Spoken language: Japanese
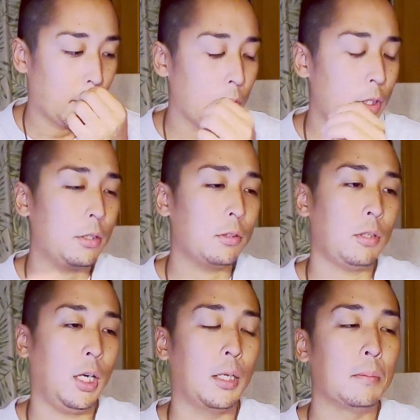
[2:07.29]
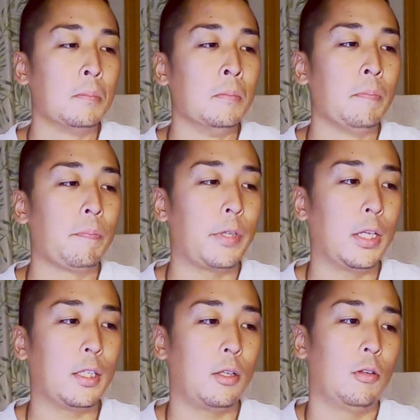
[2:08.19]
ホテルとか
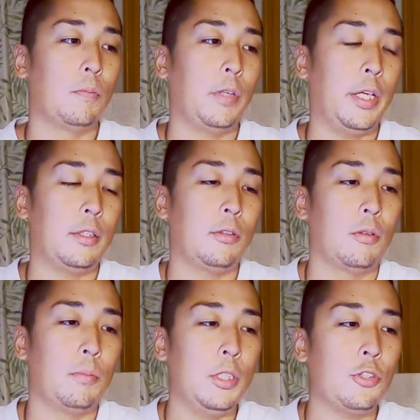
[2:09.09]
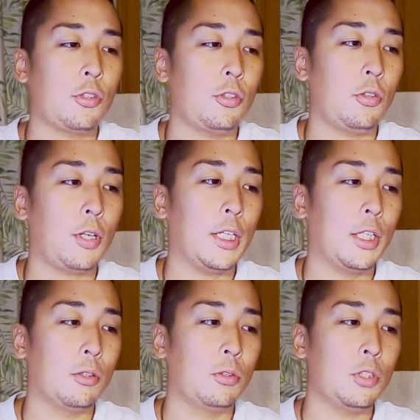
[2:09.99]
なんだろう、えーと、と民宿とか
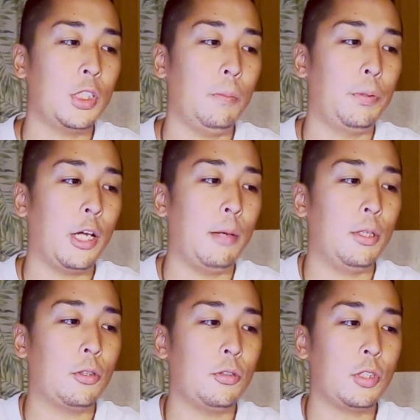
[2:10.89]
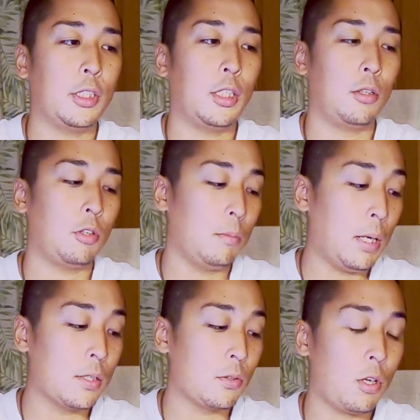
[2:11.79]
だとどうしてもプライベート空間になるので
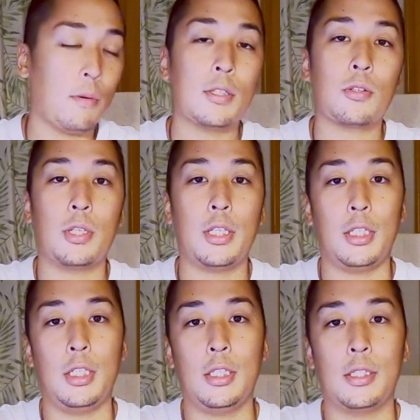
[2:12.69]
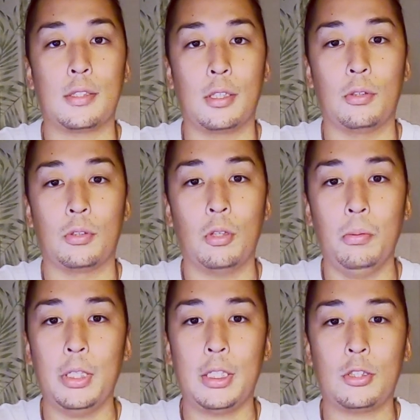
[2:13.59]
まあそれはそれでいいんですけど
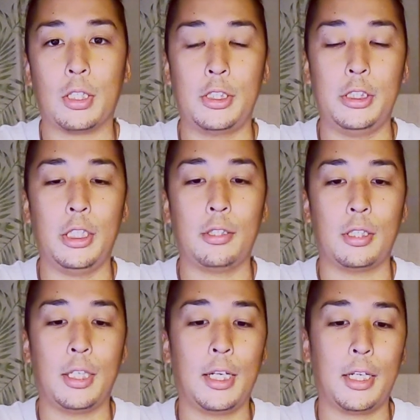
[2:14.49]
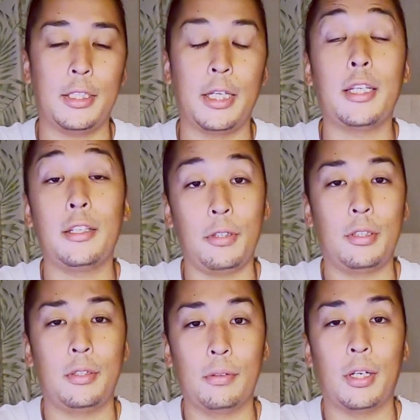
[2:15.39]
友達とか知り合いとかなかなかできにくいっ
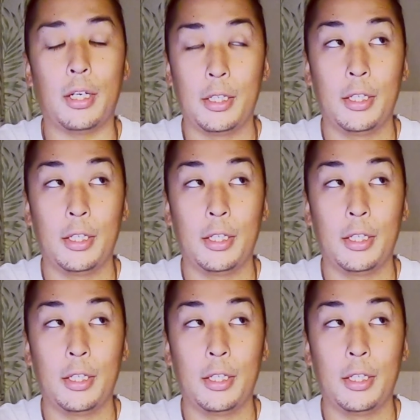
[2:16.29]
ていうのが